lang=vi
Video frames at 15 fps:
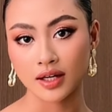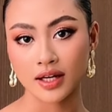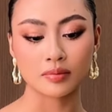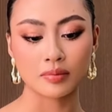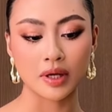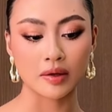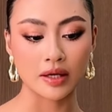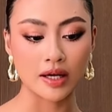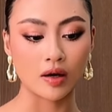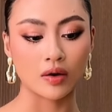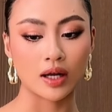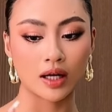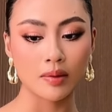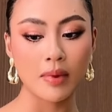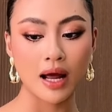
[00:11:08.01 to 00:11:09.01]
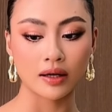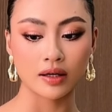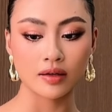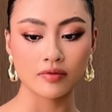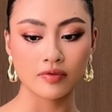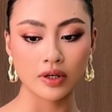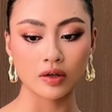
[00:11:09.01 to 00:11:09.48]
mình hiểu là các bạn
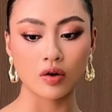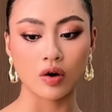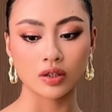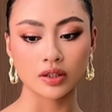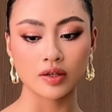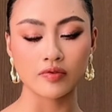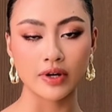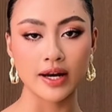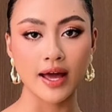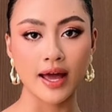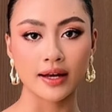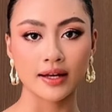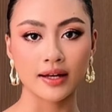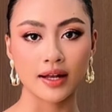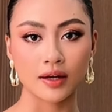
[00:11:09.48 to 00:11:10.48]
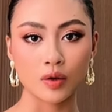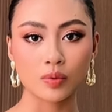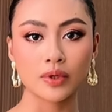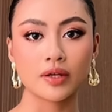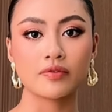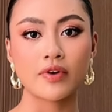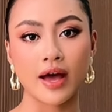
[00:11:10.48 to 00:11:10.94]
ấy vẫn có những cái vấn đề nên là lúc
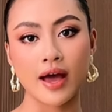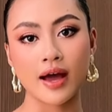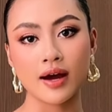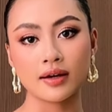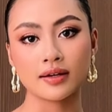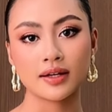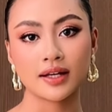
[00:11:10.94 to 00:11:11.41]
đi về á,